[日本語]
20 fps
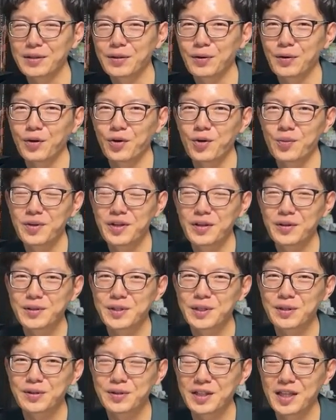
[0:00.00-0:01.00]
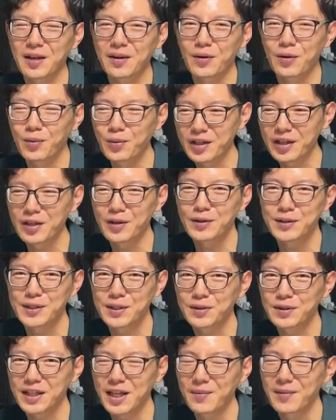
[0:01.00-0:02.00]
人をおび寄せるたおびき寄
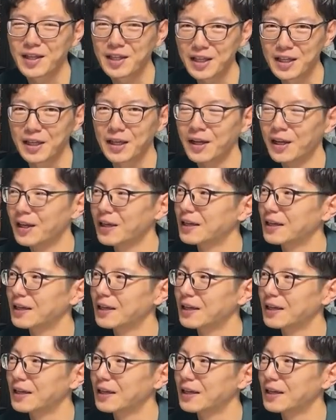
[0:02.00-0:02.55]
せるために、